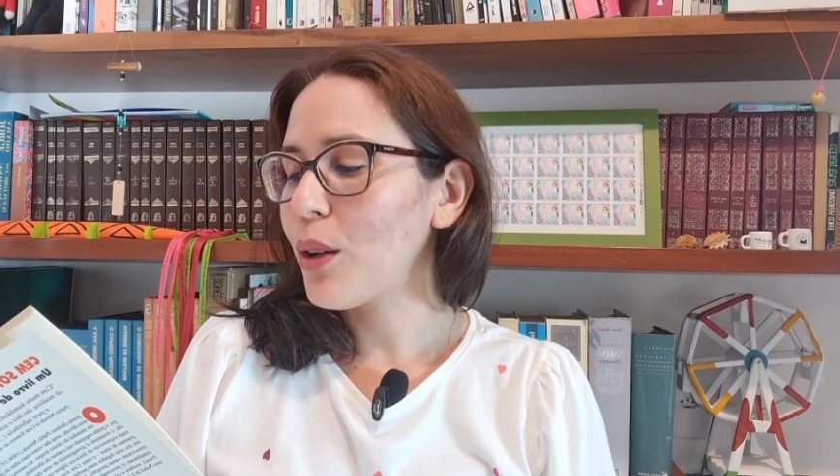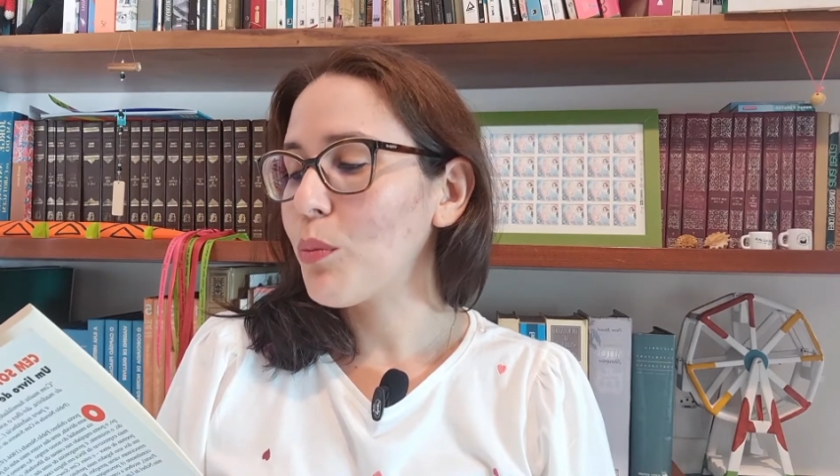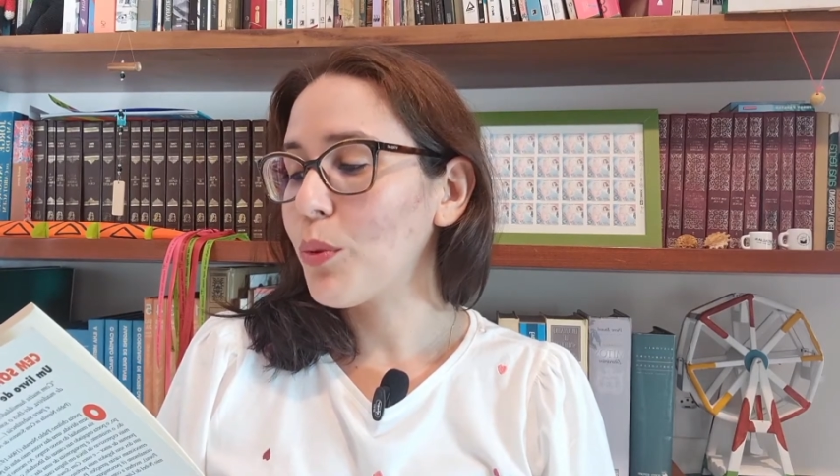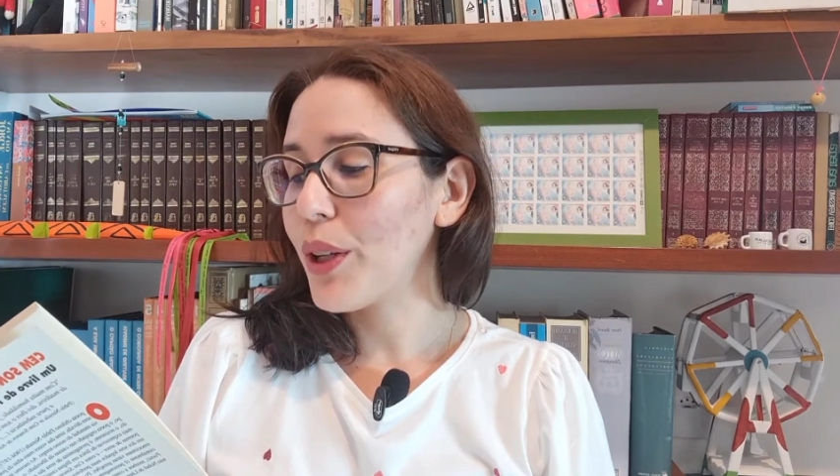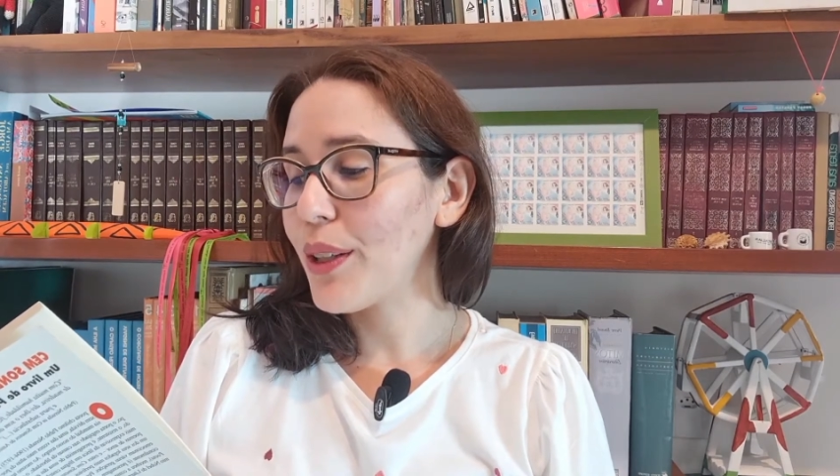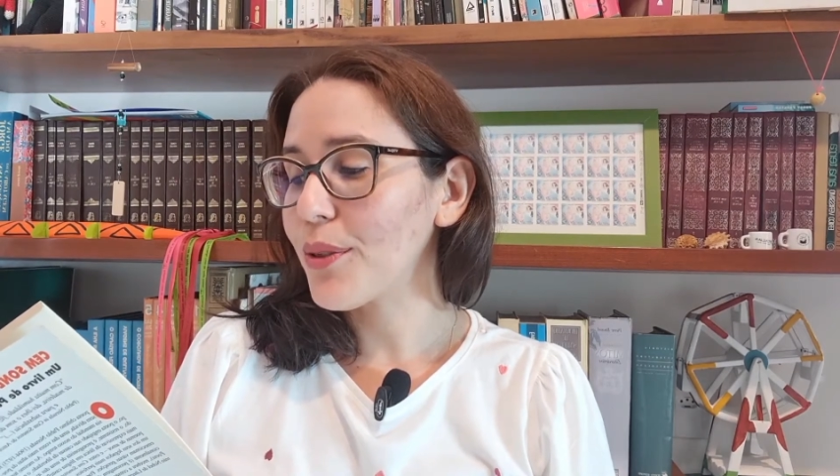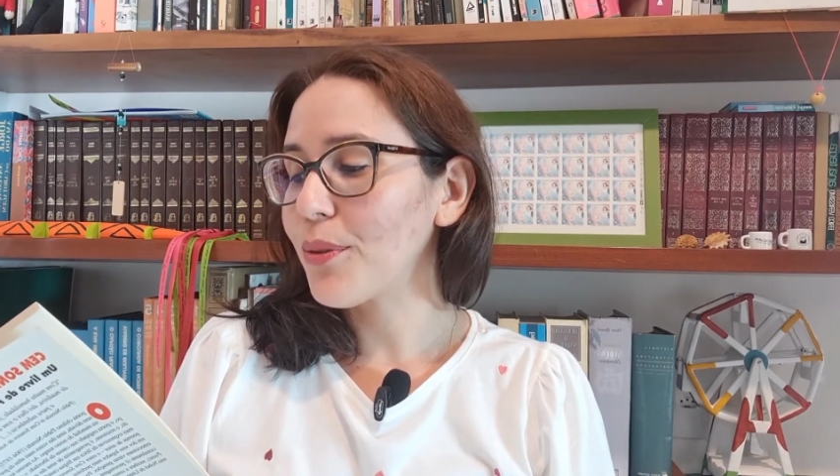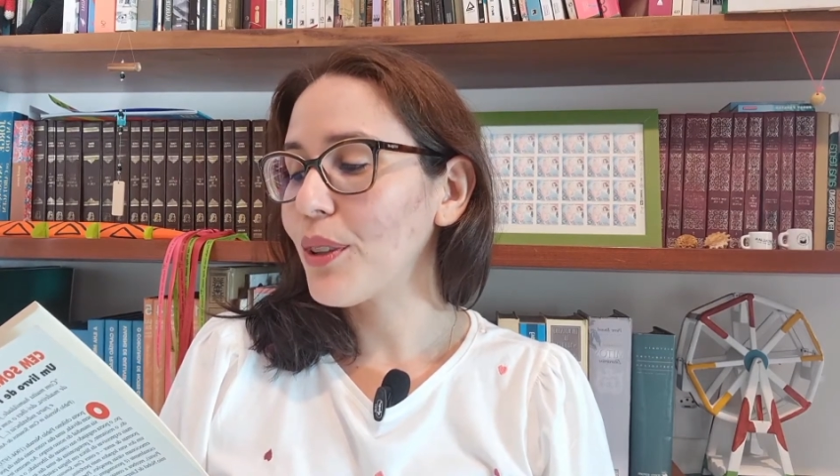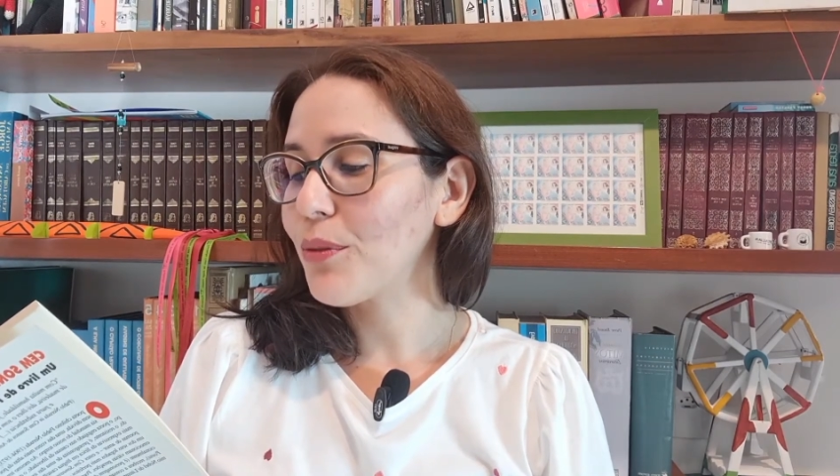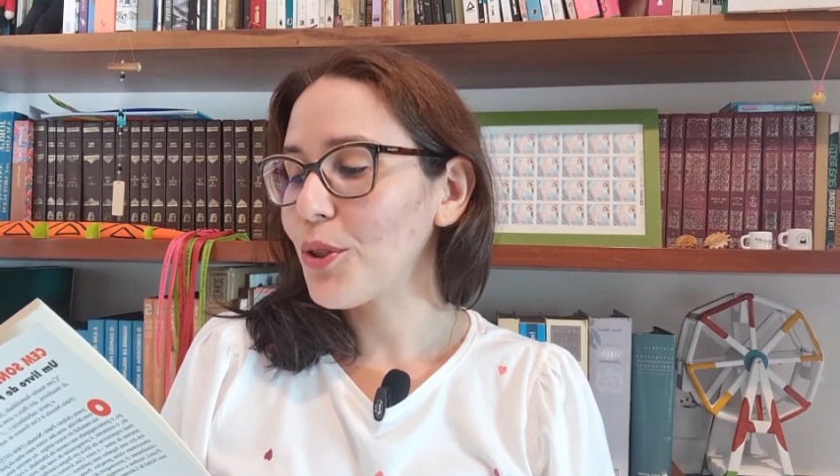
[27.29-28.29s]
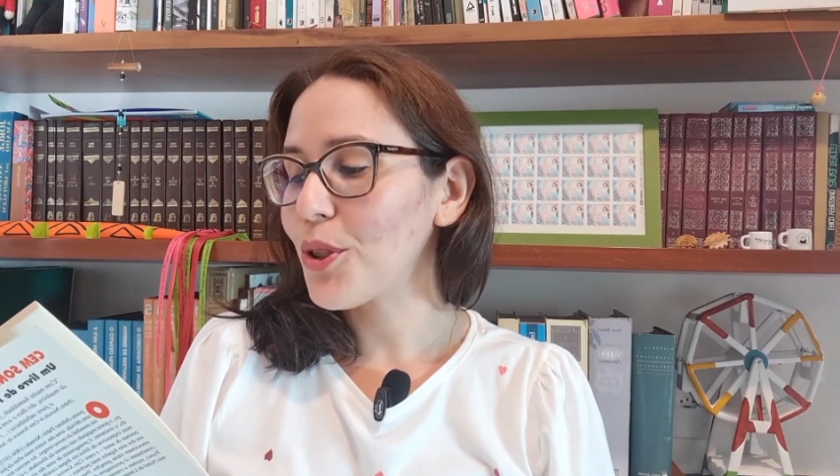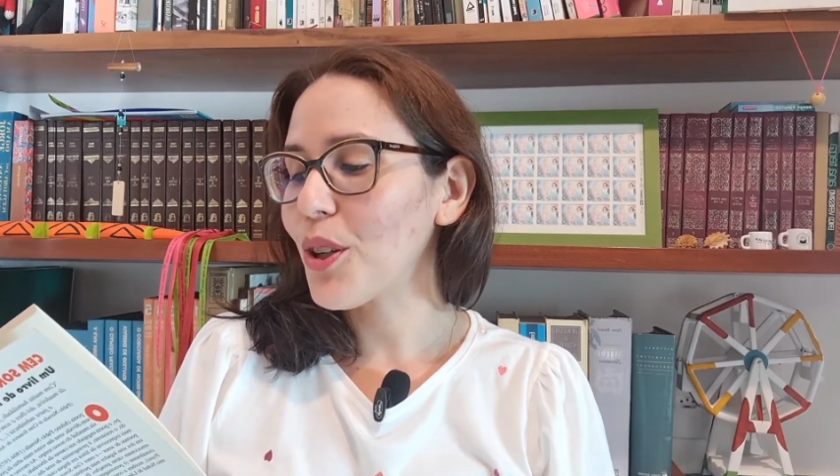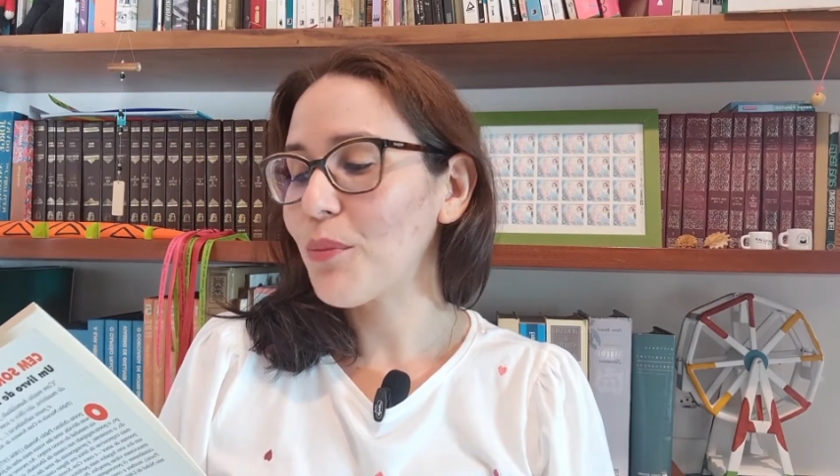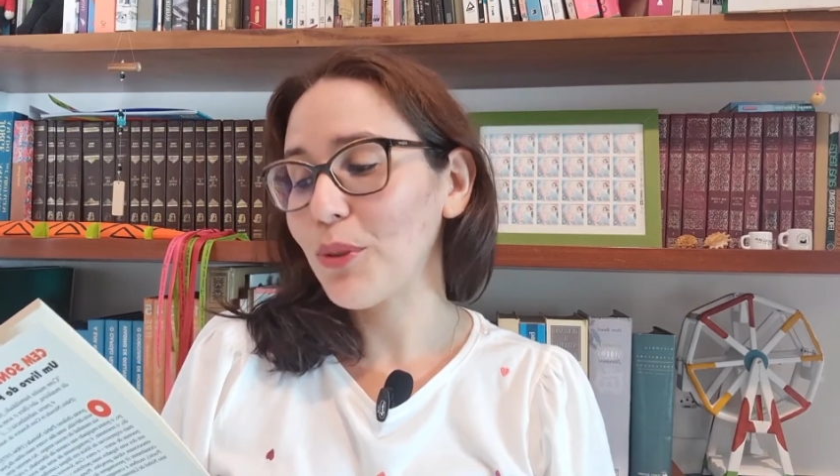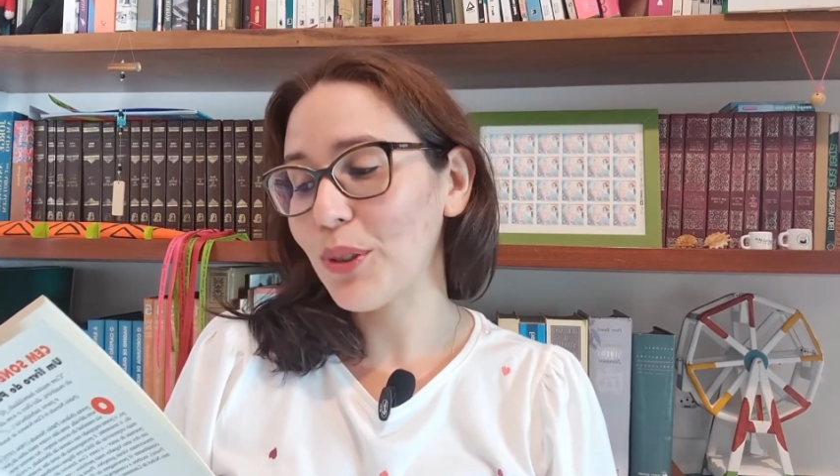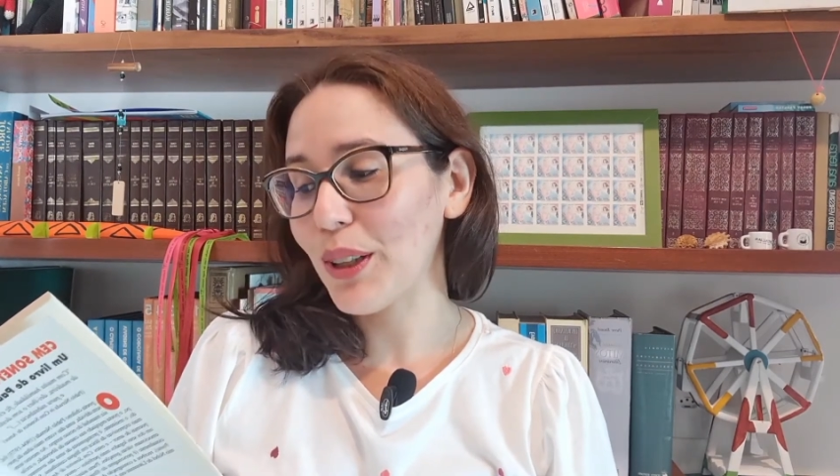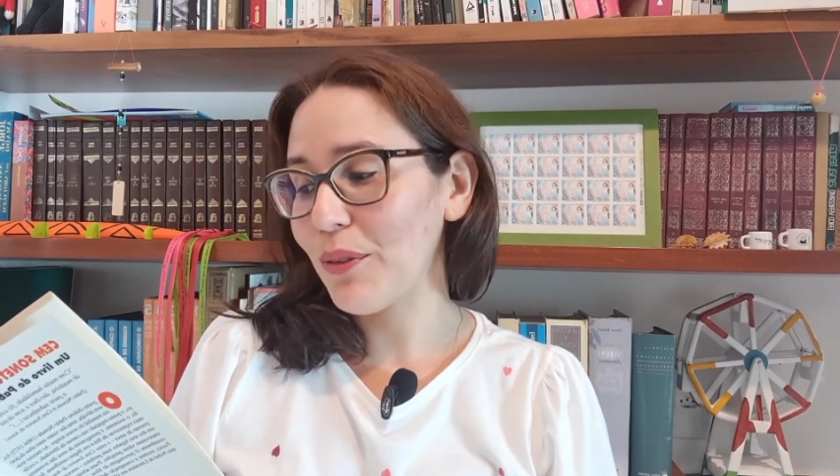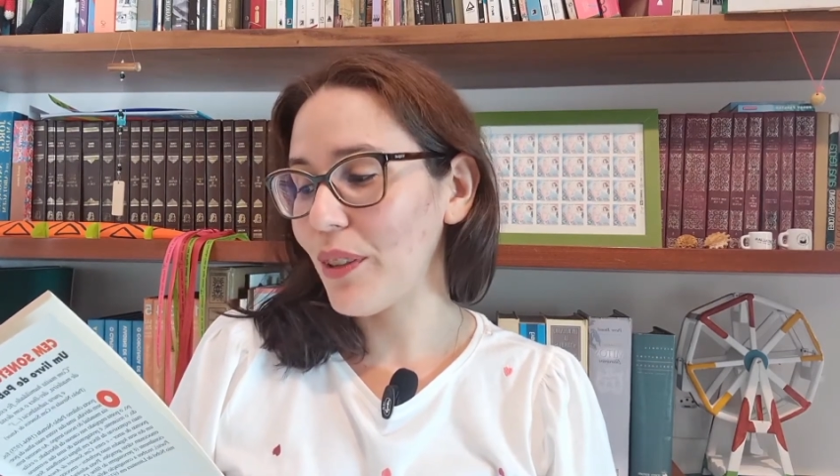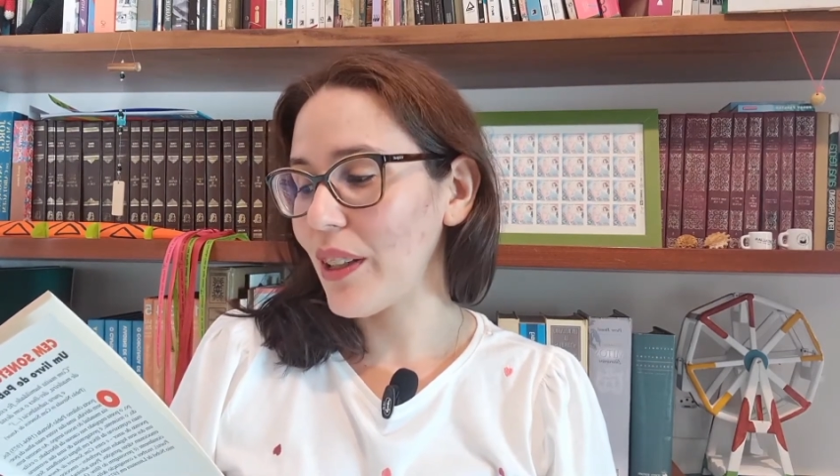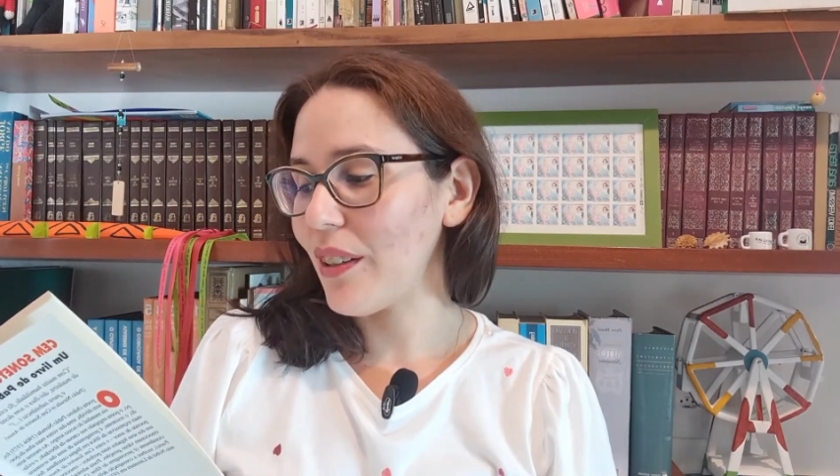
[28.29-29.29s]
por isso não te amo
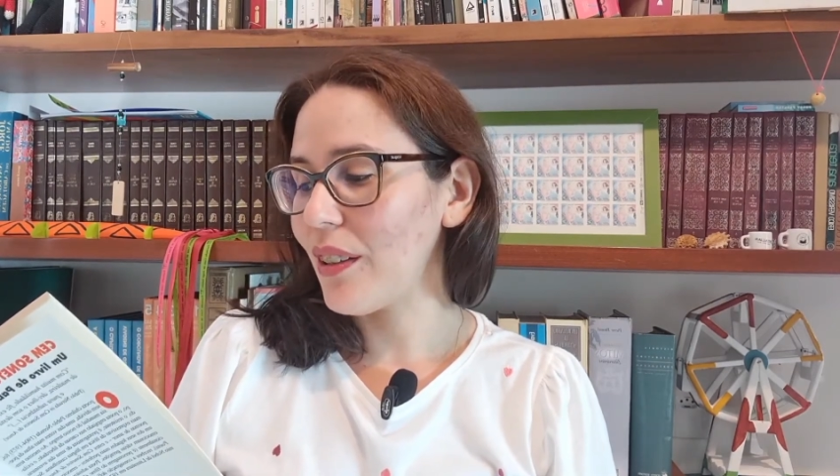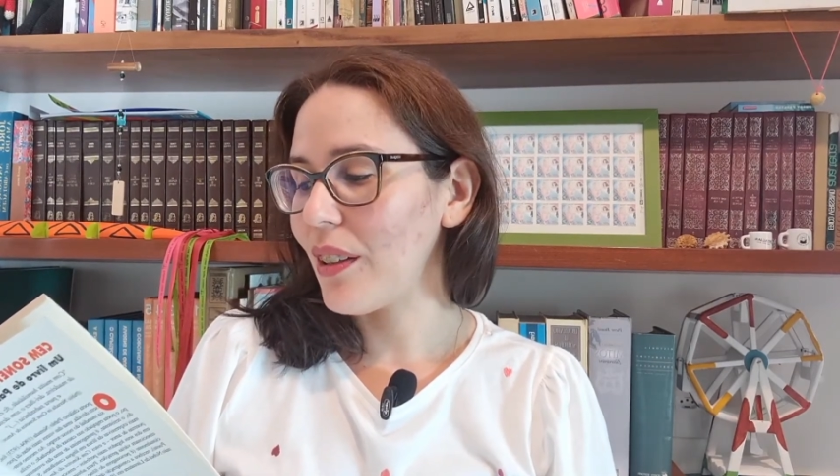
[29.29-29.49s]
todavia.